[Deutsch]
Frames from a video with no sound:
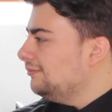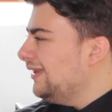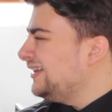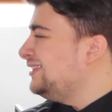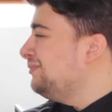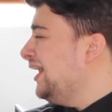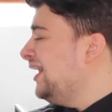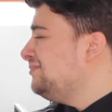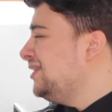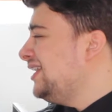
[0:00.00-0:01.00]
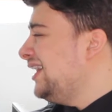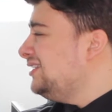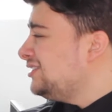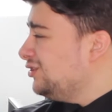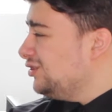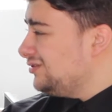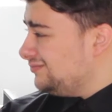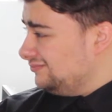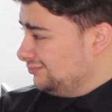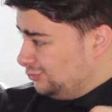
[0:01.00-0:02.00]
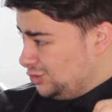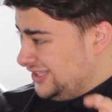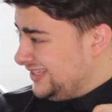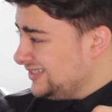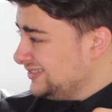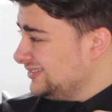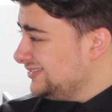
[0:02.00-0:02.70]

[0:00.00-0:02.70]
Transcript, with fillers: Machen die Bahamen eigentlich noch Musik?